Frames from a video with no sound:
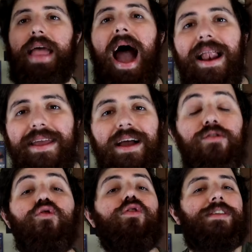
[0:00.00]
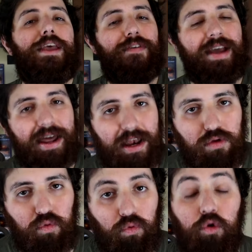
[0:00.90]
tali da giustificare
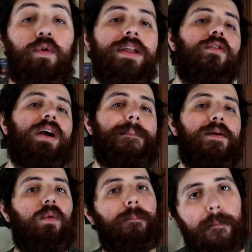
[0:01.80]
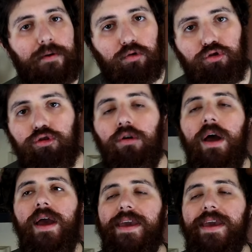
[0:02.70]
il tutto, quindi ho cambiato un po' approccio.